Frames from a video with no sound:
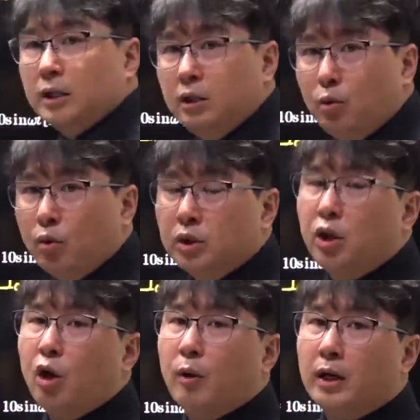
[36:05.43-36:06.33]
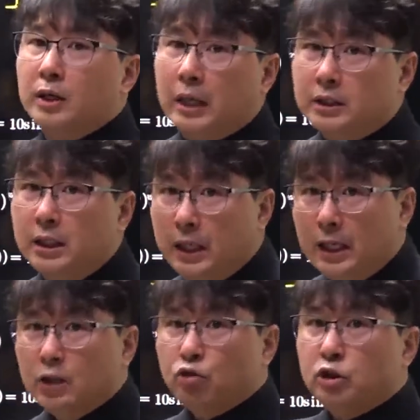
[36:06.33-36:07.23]
그리고 그 결과를 다시
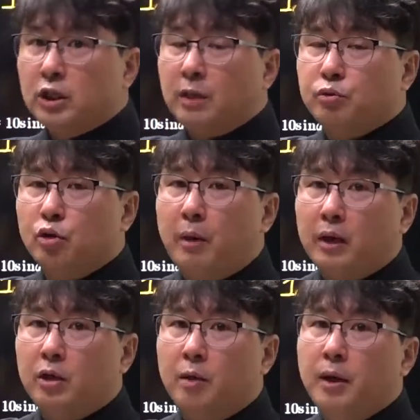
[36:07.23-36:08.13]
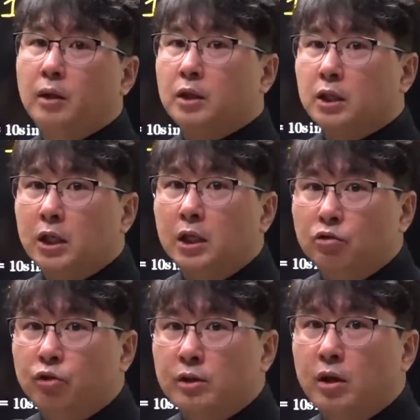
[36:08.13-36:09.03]
순식값으로 바꾸려면 크기를
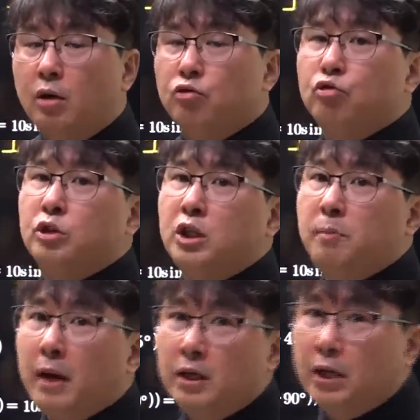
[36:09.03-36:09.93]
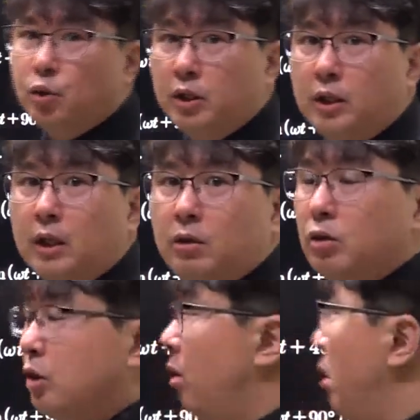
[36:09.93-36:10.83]
구해서 루트 2배를 해줘야 된다는
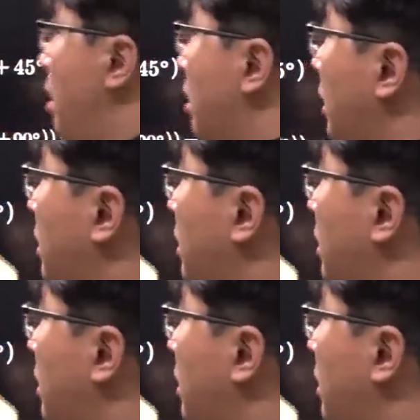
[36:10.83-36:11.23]
거죠. 근데